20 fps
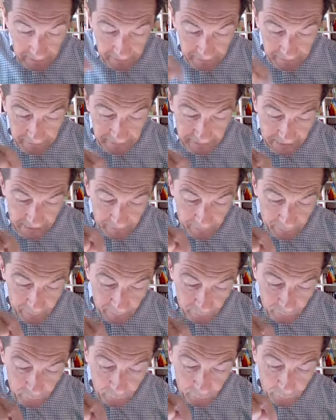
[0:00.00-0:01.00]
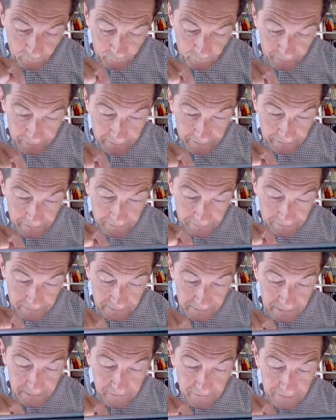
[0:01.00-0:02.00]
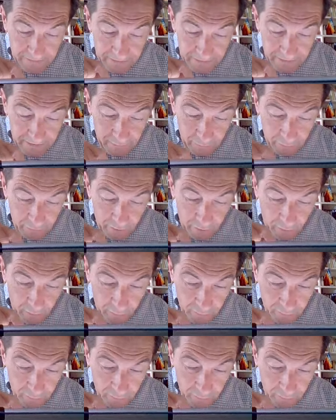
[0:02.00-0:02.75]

E vediamo dunque il Vangelo di